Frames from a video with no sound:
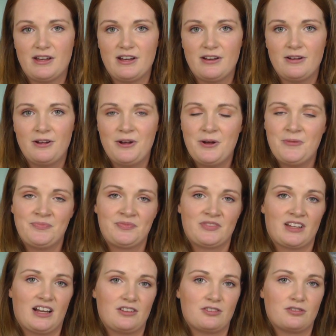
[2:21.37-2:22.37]
mehr,
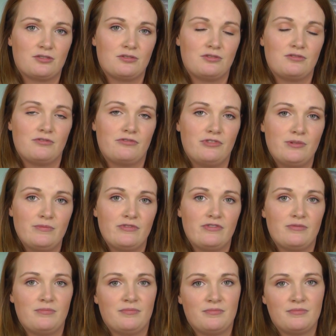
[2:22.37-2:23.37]
also so
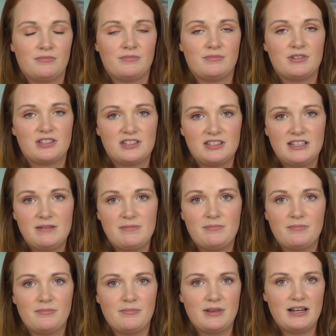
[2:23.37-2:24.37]
5 bis
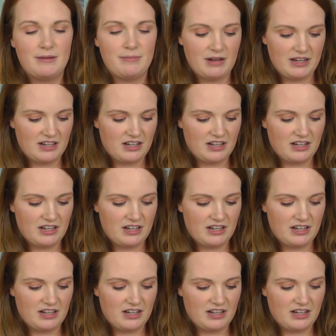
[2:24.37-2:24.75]
7 mm